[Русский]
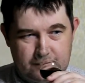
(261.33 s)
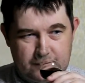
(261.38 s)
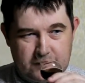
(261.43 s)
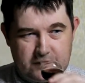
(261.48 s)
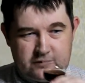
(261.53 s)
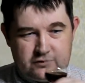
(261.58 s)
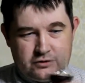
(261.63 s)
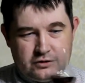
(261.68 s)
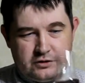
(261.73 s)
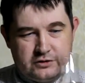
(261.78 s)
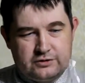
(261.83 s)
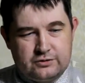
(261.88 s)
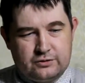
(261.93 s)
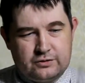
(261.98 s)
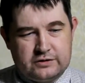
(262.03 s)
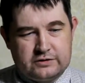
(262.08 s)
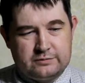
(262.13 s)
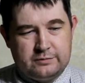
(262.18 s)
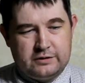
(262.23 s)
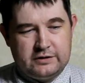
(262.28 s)
Все
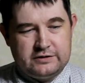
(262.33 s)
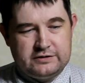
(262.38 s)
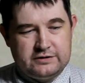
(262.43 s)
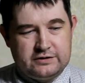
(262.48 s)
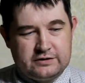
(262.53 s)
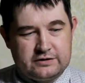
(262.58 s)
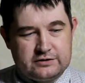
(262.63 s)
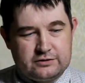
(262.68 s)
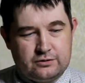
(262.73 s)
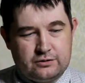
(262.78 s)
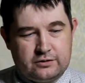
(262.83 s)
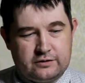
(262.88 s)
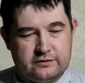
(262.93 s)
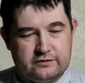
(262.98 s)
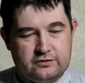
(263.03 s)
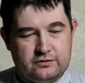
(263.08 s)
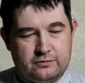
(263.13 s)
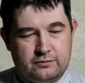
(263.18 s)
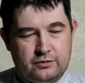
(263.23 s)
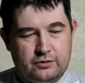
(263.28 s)
настолько сбалансировано, столько
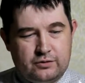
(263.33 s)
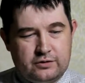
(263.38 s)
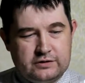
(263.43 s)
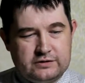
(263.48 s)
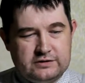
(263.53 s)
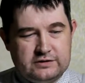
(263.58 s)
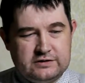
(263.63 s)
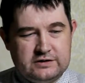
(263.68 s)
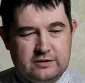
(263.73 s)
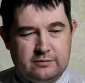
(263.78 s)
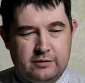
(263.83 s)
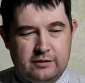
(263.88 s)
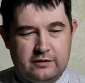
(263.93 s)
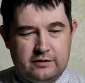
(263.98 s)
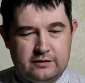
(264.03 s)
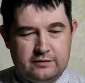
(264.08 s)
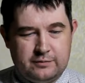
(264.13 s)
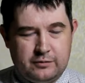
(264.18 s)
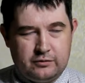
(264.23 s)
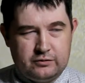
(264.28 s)
все много здесь
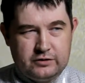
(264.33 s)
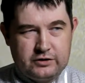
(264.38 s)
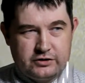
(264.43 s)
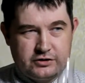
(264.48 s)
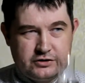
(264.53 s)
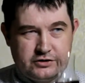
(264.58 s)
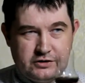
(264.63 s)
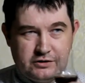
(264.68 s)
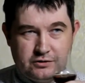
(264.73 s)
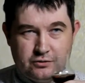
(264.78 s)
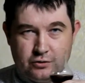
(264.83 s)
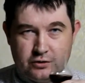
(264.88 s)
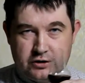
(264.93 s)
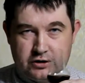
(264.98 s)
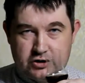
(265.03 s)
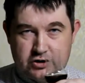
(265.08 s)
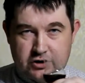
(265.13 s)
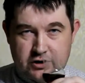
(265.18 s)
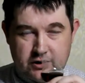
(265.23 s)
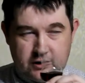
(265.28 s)
добавлено. По-моему, даже здесь горький
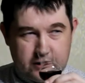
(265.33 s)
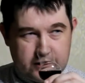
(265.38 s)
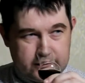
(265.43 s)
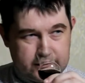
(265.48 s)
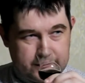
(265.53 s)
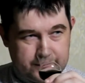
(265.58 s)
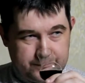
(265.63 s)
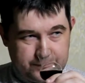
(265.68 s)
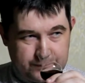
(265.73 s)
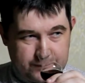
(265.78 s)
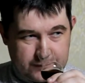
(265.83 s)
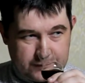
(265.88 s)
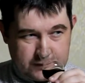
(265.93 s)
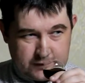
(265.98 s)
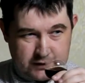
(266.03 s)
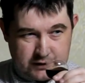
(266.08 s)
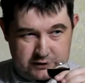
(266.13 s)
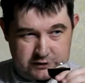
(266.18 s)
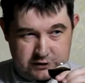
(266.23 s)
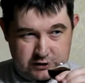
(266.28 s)
шоколад,
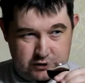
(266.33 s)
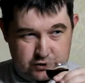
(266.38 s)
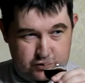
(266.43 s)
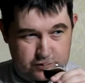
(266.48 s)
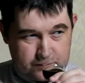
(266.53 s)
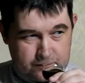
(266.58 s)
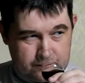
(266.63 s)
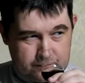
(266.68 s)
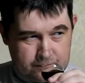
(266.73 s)
я слышал.